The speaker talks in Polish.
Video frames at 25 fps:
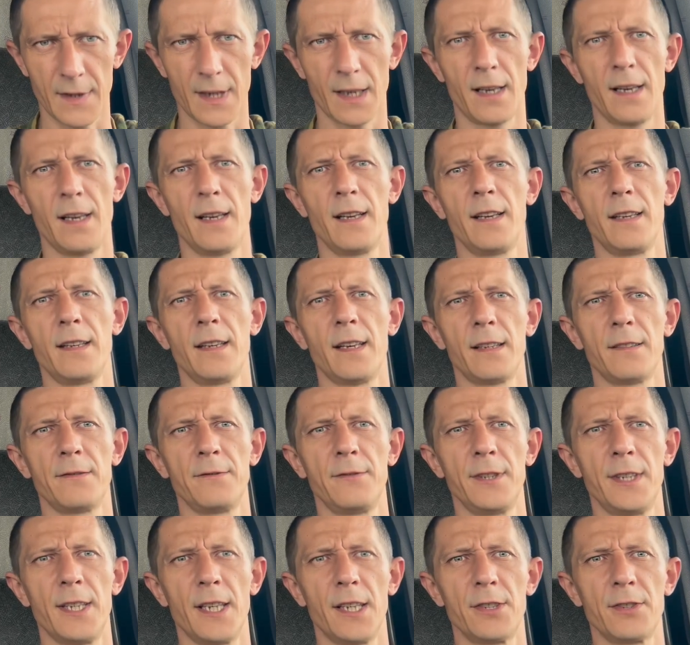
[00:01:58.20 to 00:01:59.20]
Ale jak
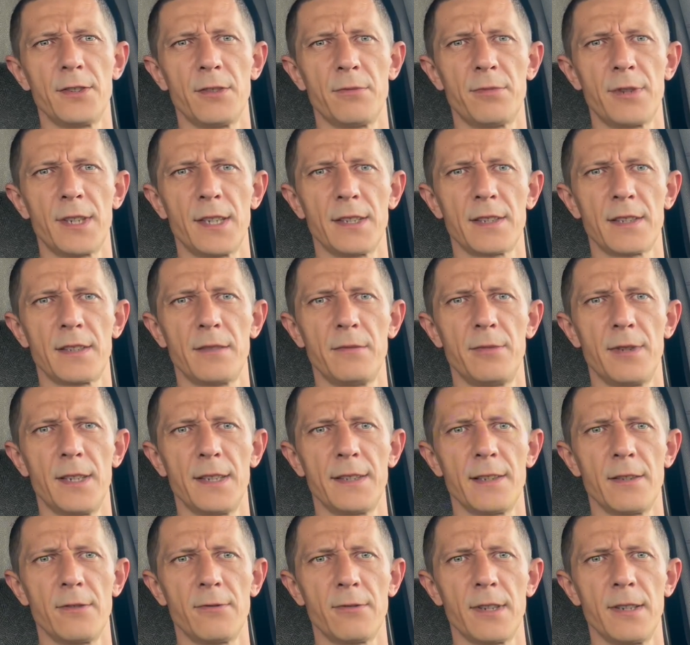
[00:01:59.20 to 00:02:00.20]
widać obraz chyba
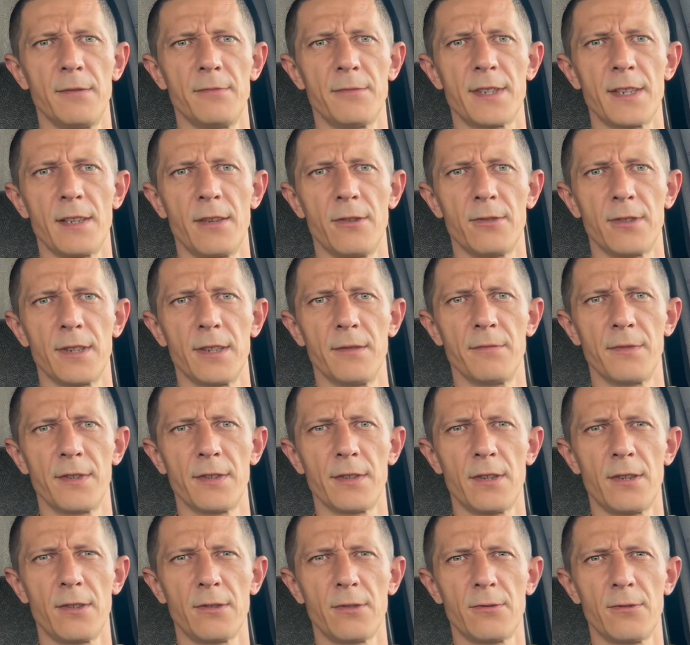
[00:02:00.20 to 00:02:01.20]
całkiem, całkiem,
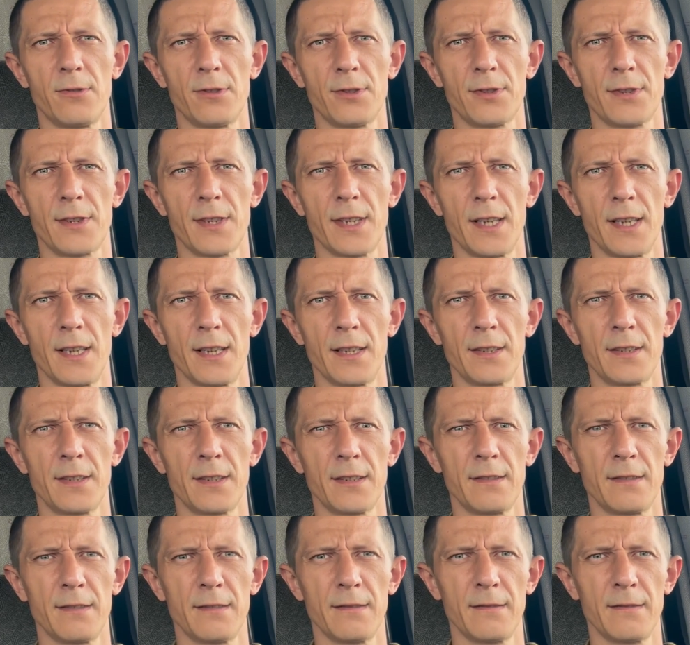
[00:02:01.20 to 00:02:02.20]
co? Głos też.